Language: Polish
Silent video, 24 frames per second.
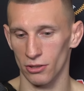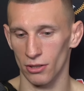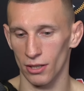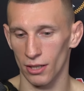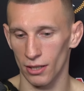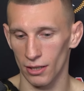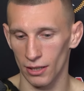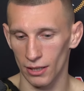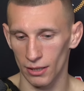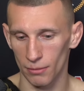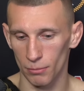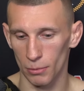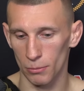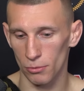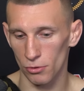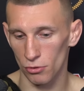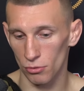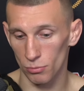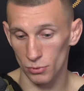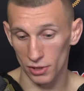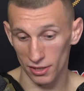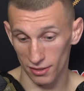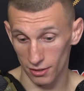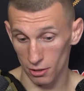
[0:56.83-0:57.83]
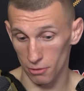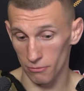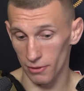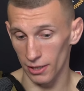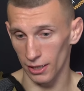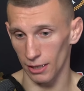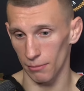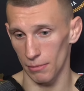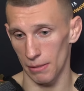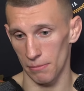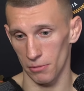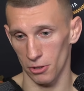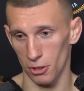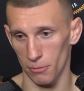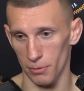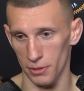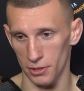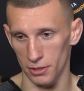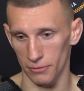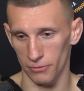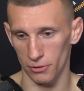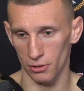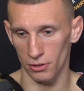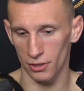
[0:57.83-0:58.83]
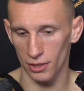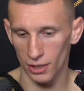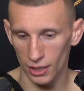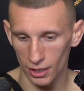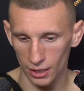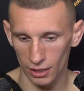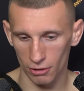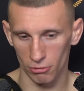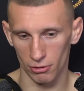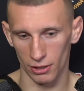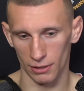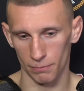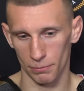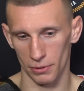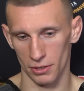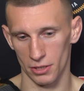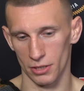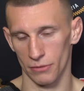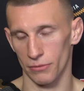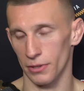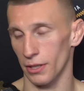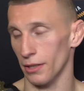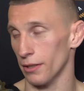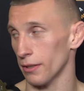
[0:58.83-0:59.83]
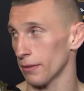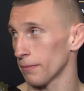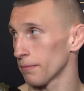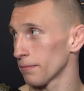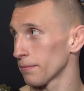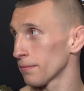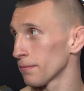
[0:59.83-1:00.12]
No ale po prostu przez całą walkę miałem wykopać te fronty, a akurat pierwszy wszedł.